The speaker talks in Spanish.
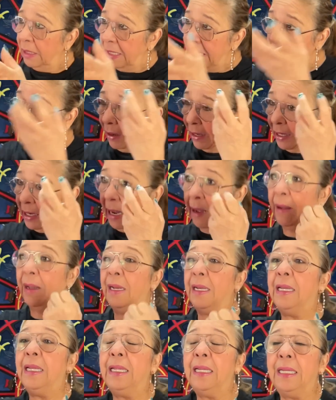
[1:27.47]
la, la,
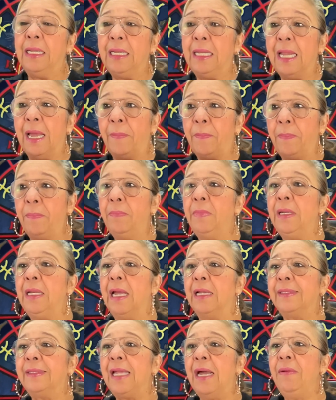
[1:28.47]
la,
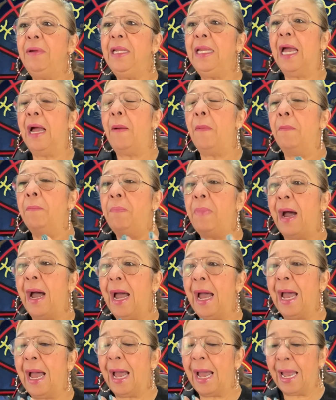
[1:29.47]
la sábila
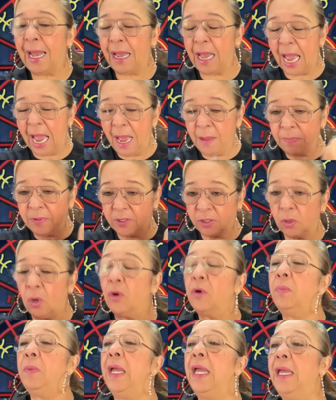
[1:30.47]
va a
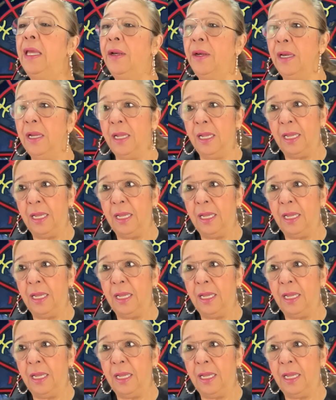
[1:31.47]
absorber